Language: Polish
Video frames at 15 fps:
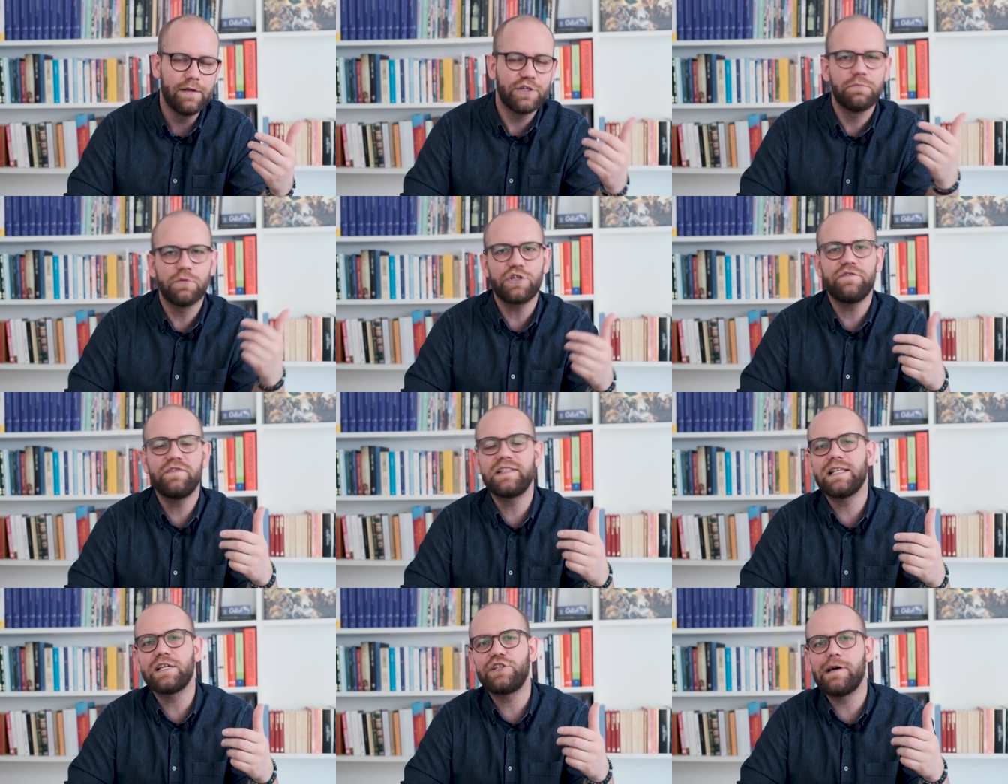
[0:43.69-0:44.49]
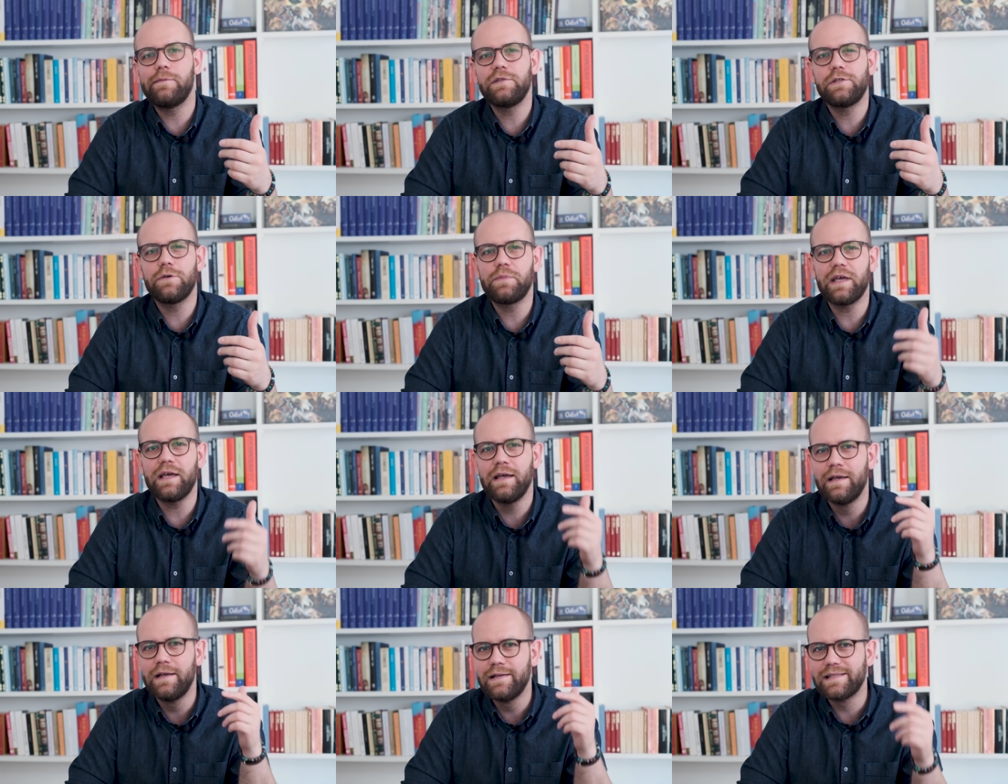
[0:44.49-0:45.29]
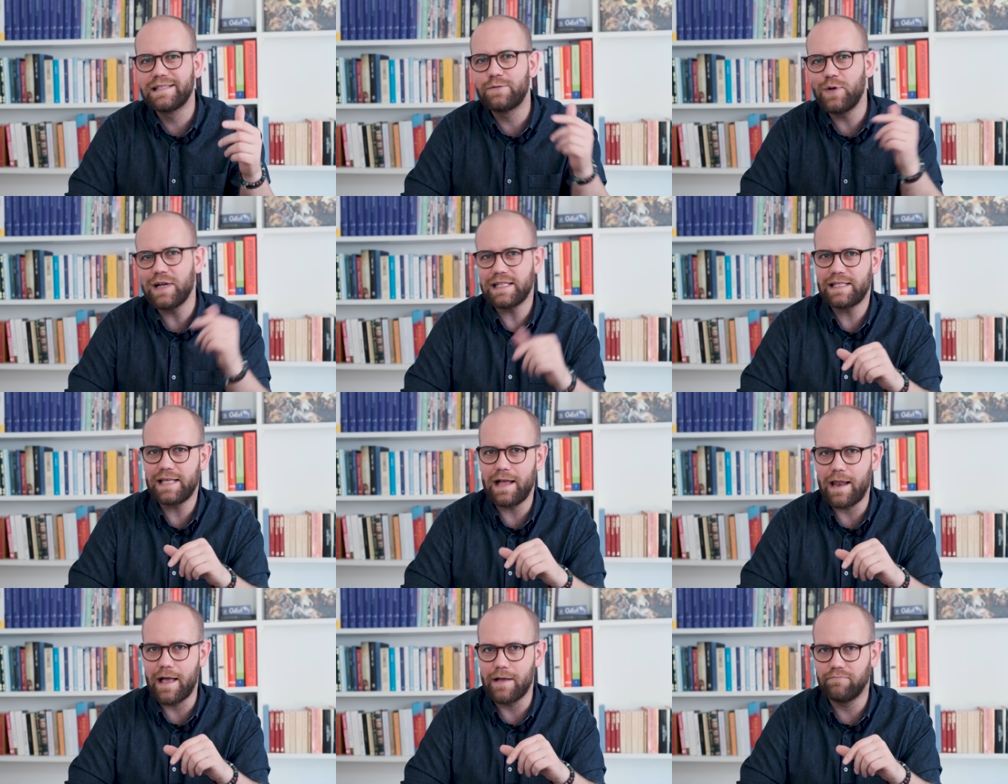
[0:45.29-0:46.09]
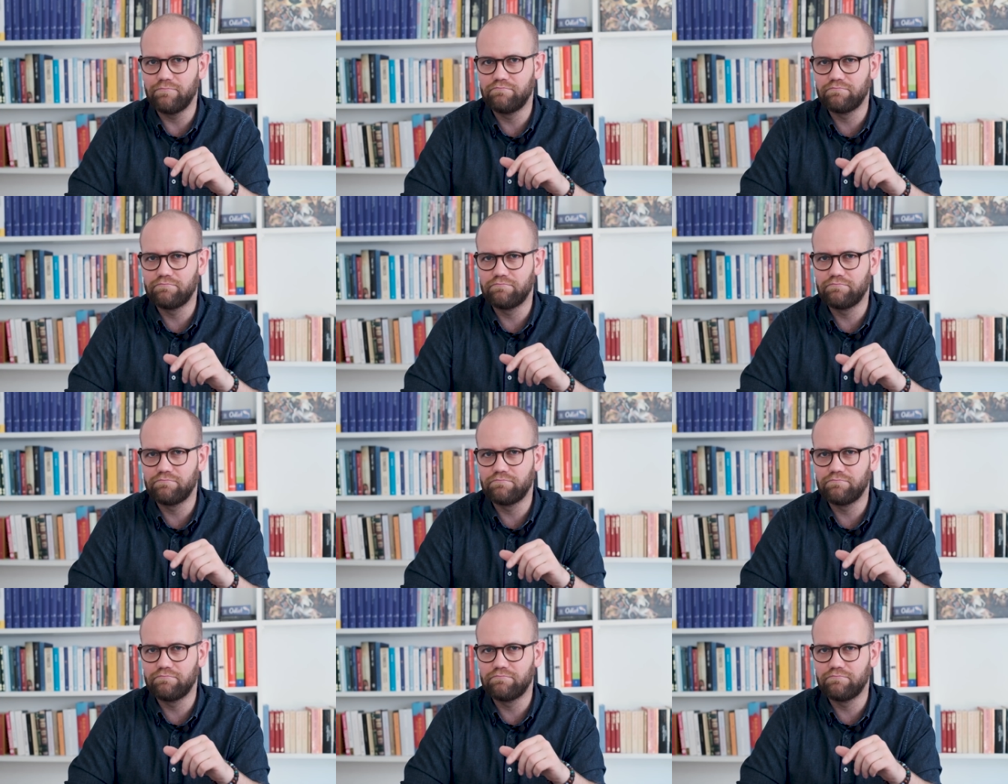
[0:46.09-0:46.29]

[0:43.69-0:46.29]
Czy może wyznaczamy sobie złe cele?